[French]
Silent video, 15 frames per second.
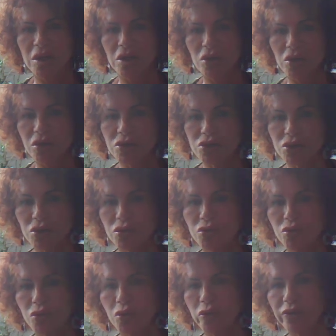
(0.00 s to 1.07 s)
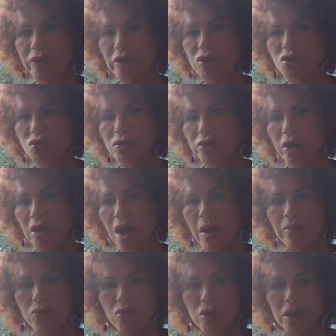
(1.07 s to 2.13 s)
lorsque nous convergeons dans
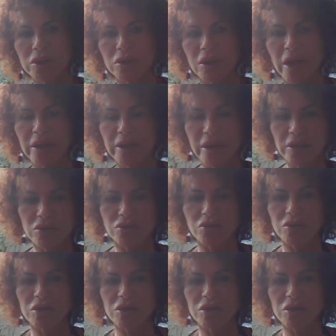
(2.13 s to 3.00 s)
l'amour et dans la quête de